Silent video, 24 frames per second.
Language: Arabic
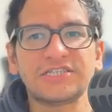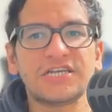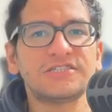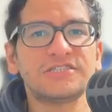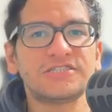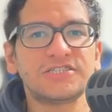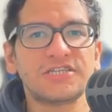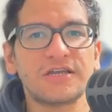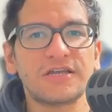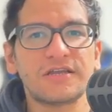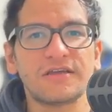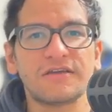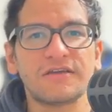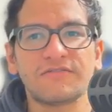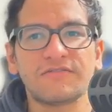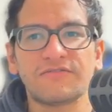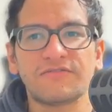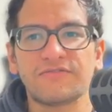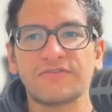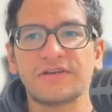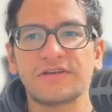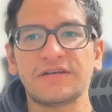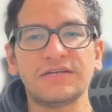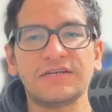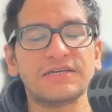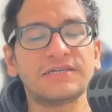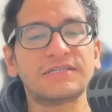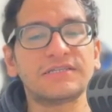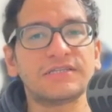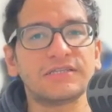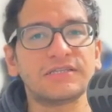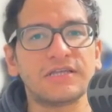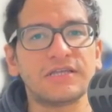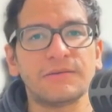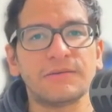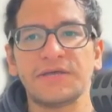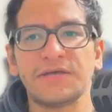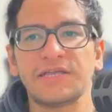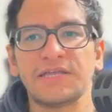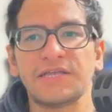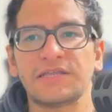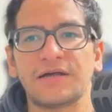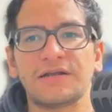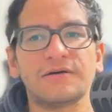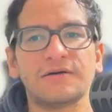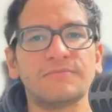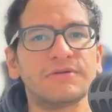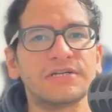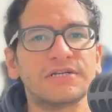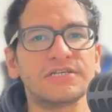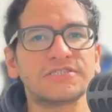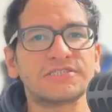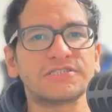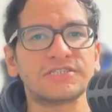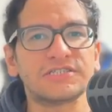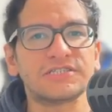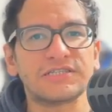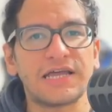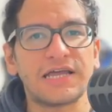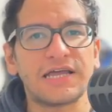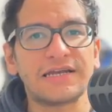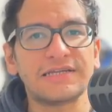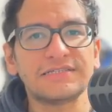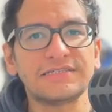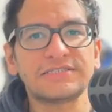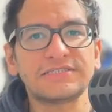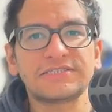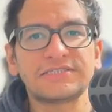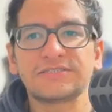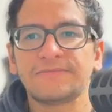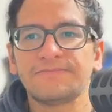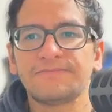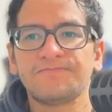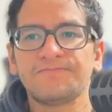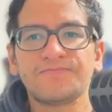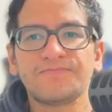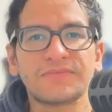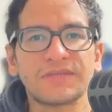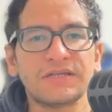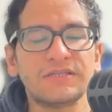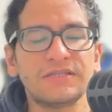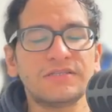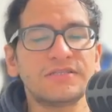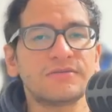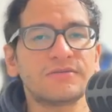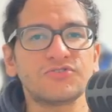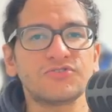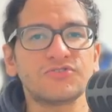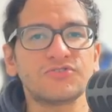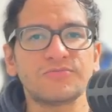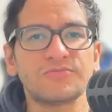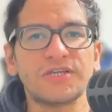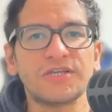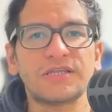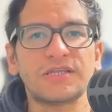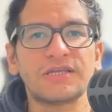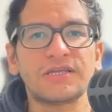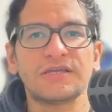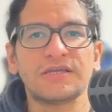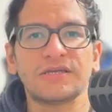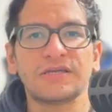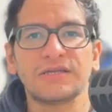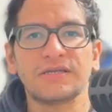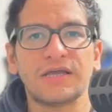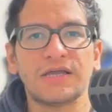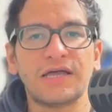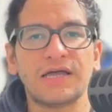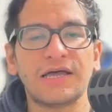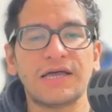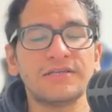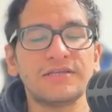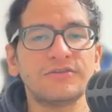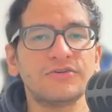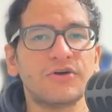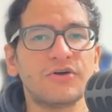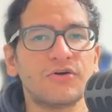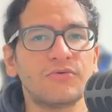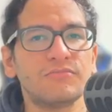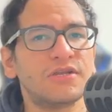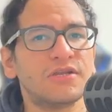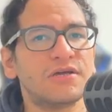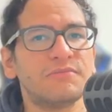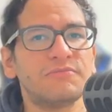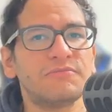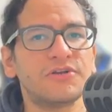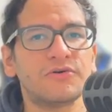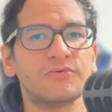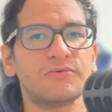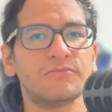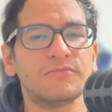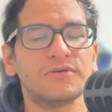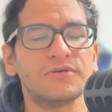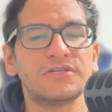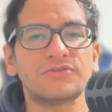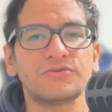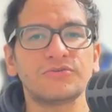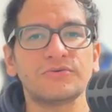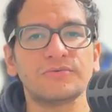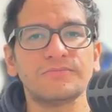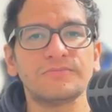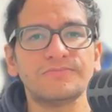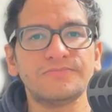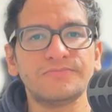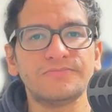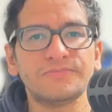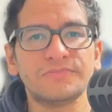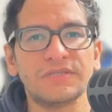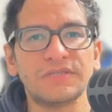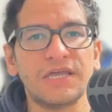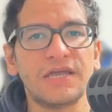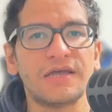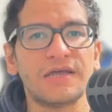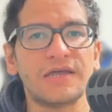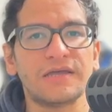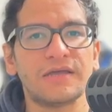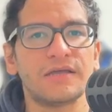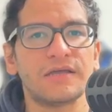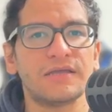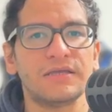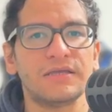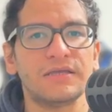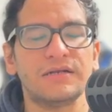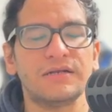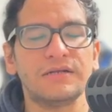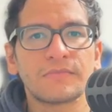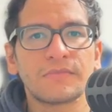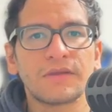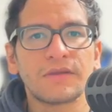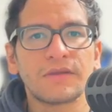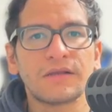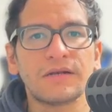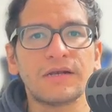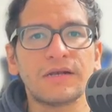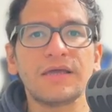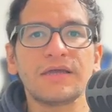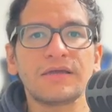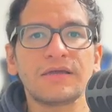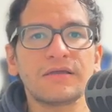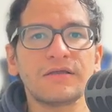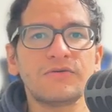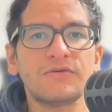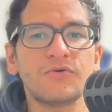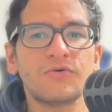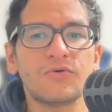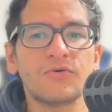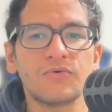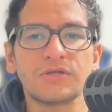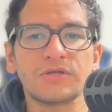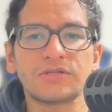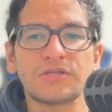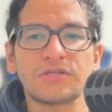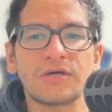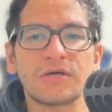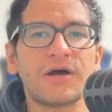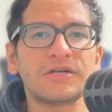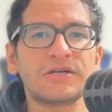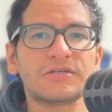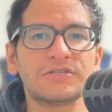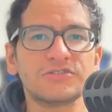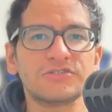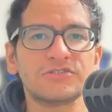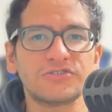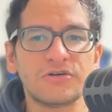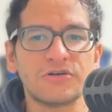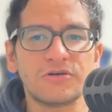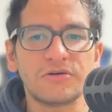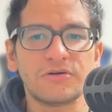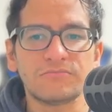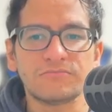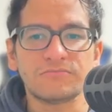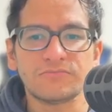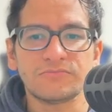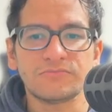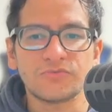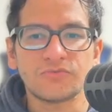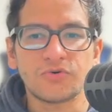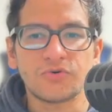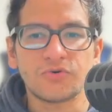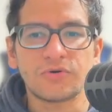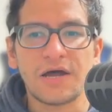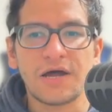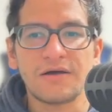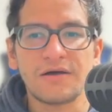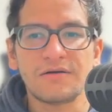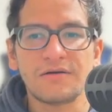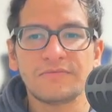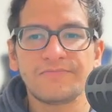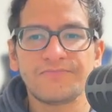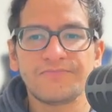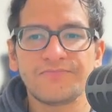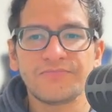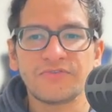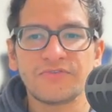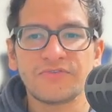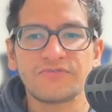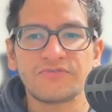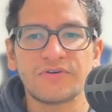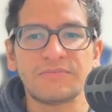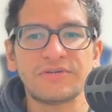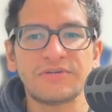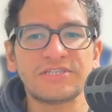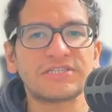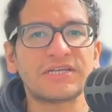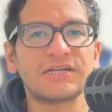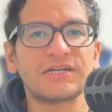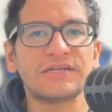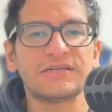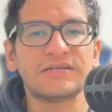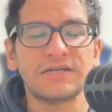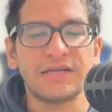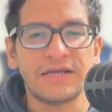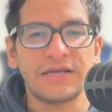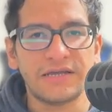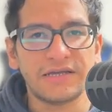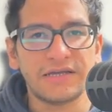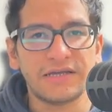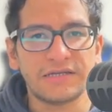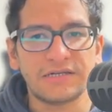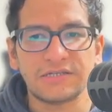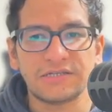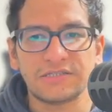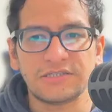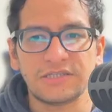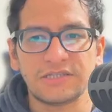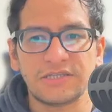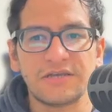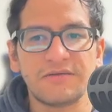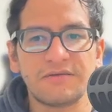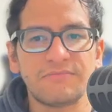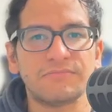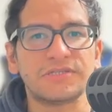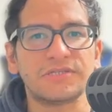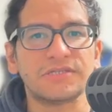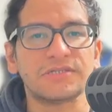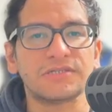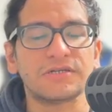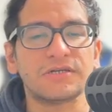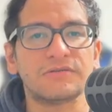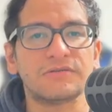تشارك في الاكتتابات على منصة أليكس انت مش محتاج اي عملة من عملتهم نهائيا لكن هو طبعا نظام قرعة فمثلا اخر كتاب بتضغط